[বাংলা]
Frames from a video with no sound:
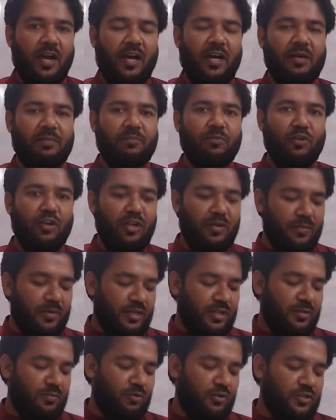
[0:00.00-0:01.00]
আর
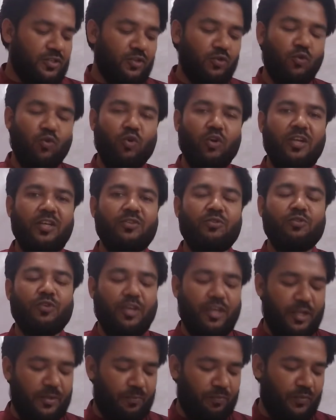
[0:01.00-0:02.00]
পলিমাটি বলছে গলিত
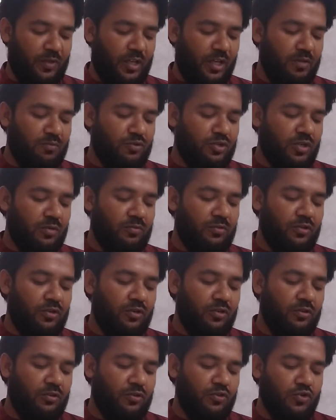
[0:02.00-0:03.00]
হেম হেম শব্দের
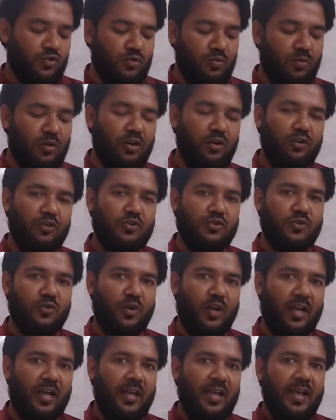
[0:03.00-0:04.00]
অর্থ সুবর্ণ
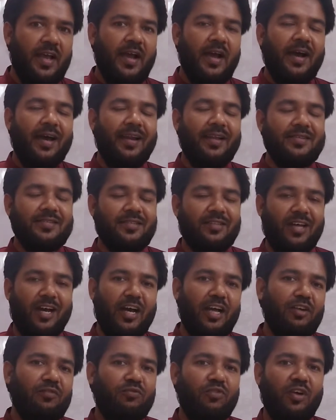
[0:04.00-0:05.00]
সোনা আর এই যে
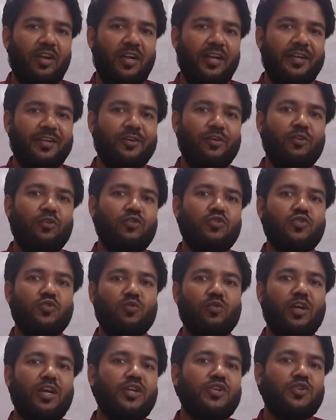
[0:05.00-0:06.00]
ধান ফলে এটা হলো
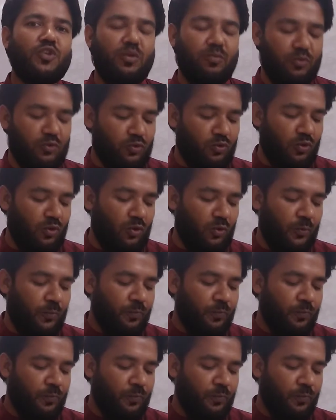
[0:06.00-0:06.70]
সোনার সমতুল্য